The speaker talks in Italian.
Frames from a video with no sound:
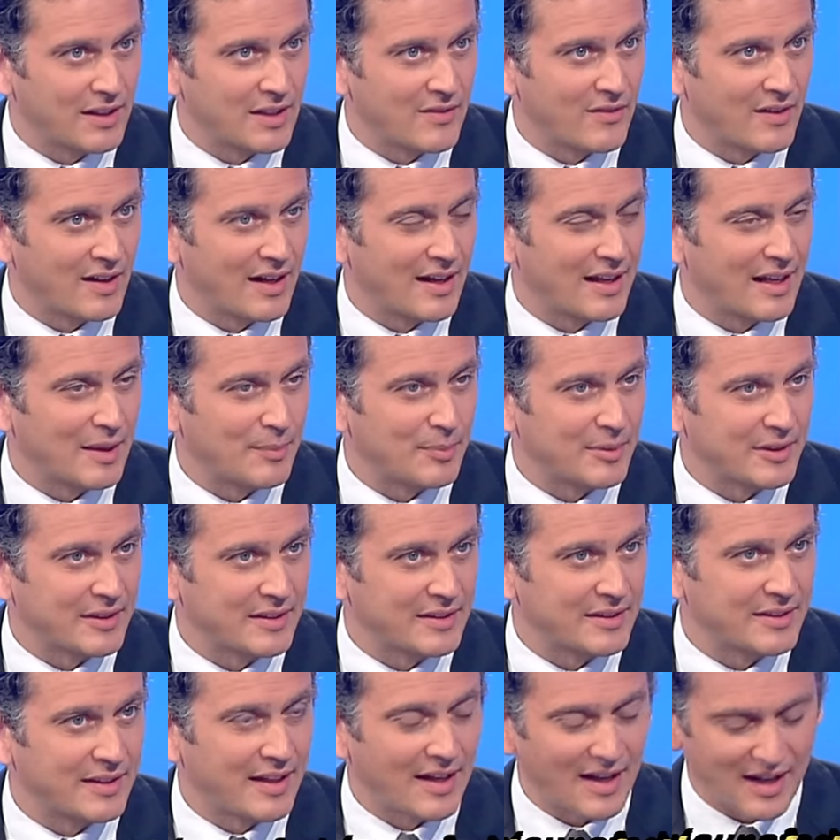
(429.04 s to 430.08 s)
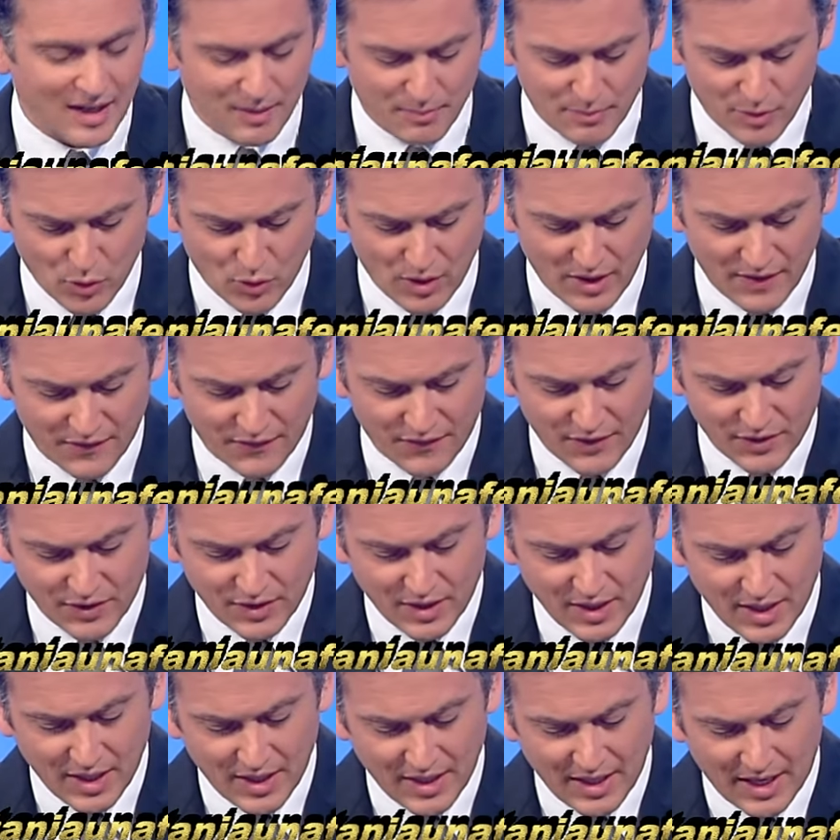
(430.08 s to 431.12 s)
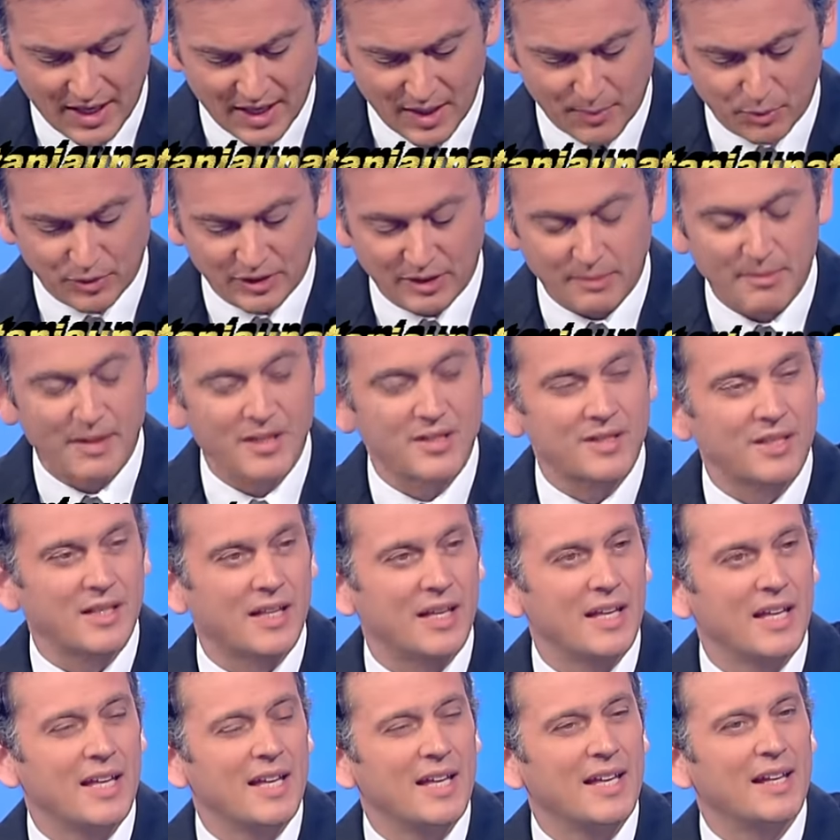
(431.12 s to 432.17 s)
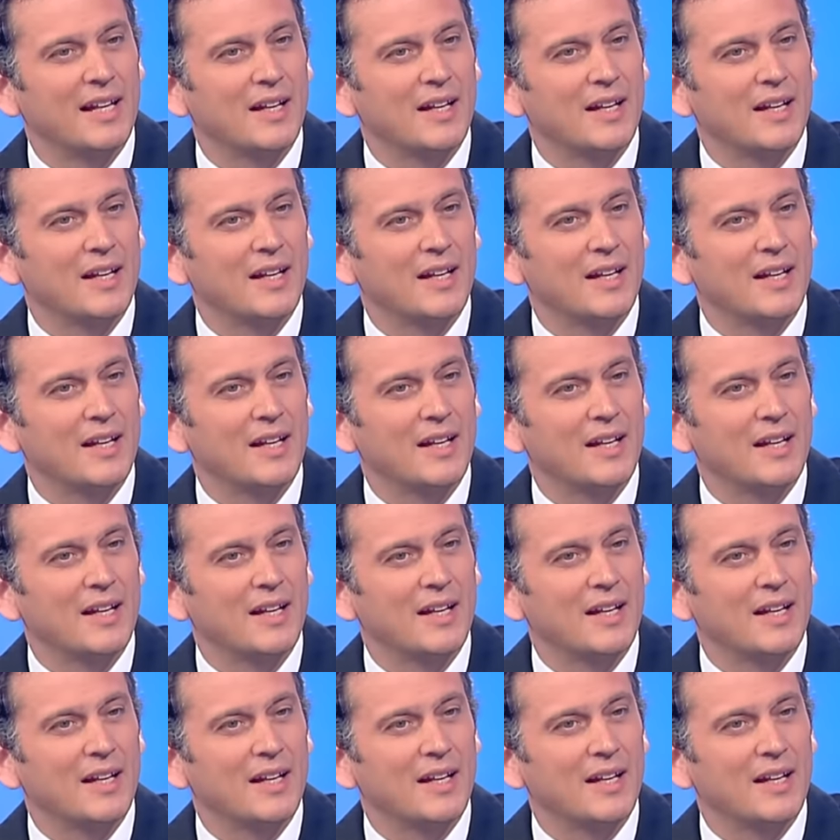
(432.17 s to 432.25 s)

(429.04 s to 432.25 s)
relativa alla partita Albino-Leffe-Siena e potrebbe essere